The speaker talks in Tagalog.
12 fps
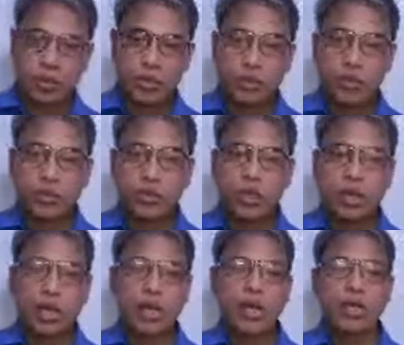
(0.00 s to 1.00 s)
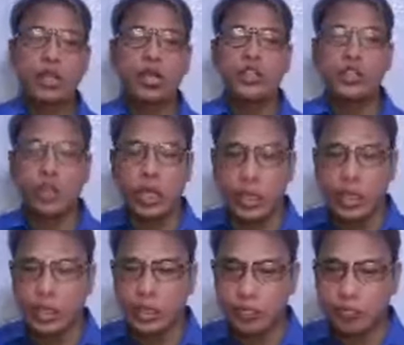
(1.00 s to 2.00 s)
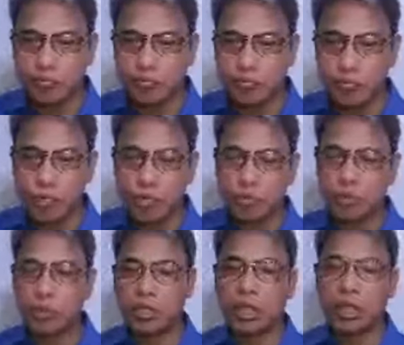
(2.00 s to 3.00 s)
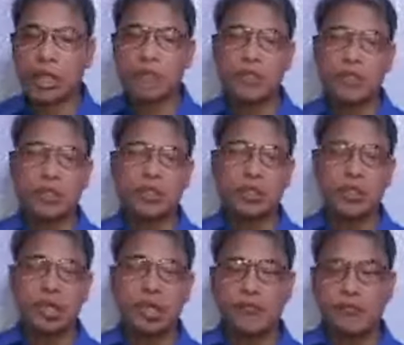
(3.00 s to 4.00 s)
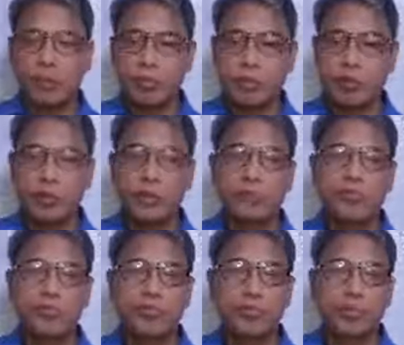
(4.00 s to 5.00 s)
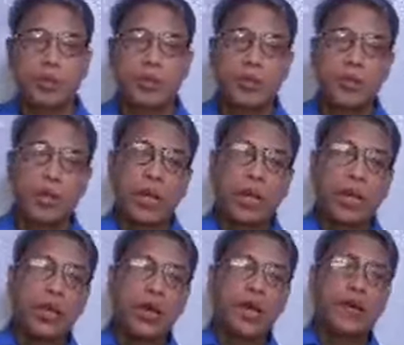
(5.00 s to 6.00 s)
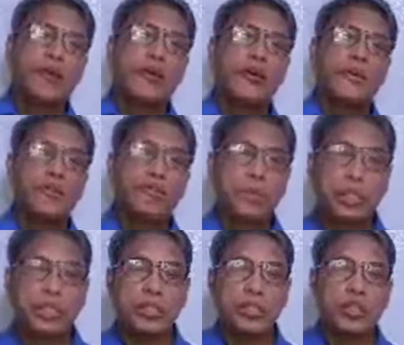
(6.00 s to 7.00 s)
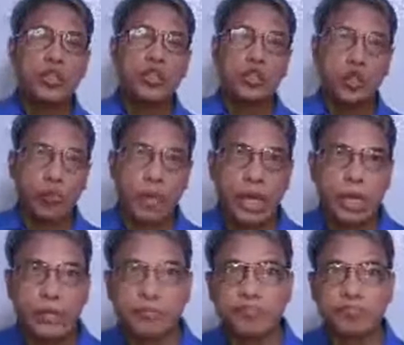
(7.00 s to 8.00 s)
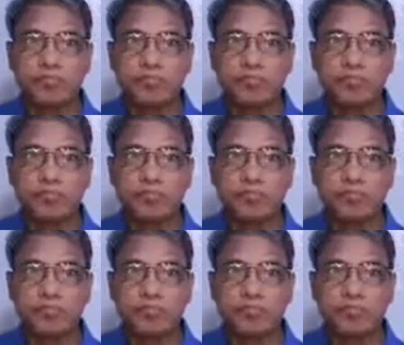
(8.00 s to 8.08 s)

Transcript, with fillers: yung una, guard your heart. Sabi niya, love God and love people. Pangalawa, feed your mind.